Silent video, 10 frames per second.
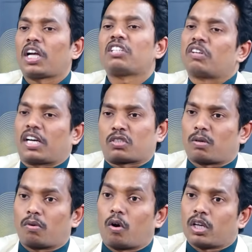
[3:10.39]
కొంచెం
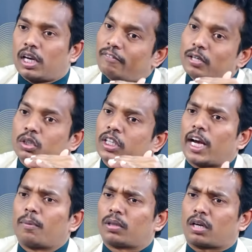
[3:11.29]
కష్టం ఒక లెవెల్కి వచ్చి
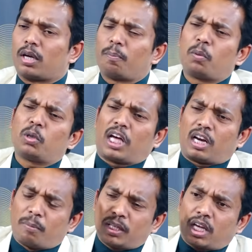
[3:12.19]
ఆగిపోతారు ఎప్పుడు
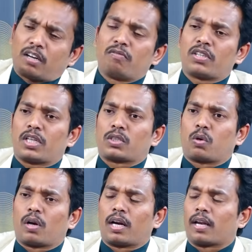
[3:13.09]
తనమే తను ఇన్వెస్ట్
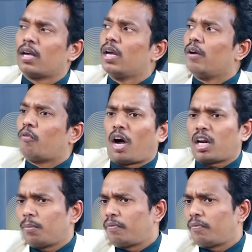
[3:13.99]
చేసుకోవాలండి వారం